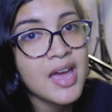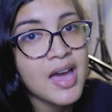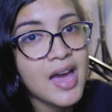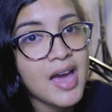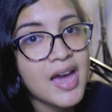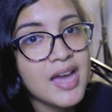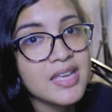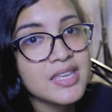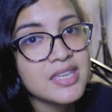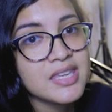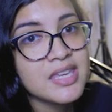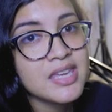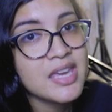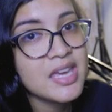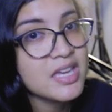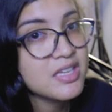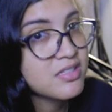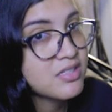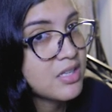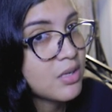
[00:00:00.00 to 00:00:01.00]
allí
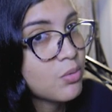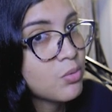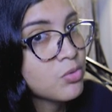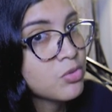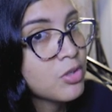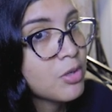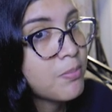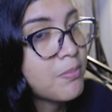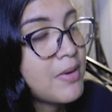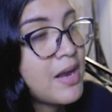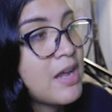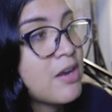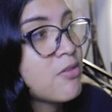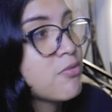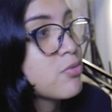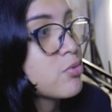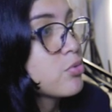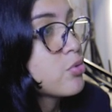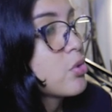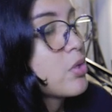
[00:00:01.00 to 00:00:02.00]
en segundo plano
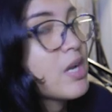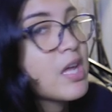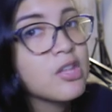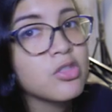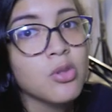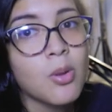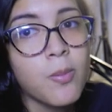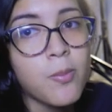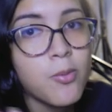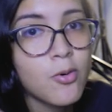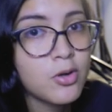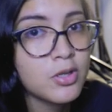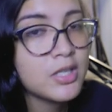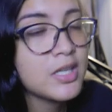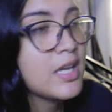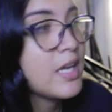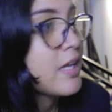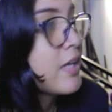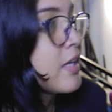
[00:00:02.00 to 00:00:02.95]
funcionando. ¿Por qué?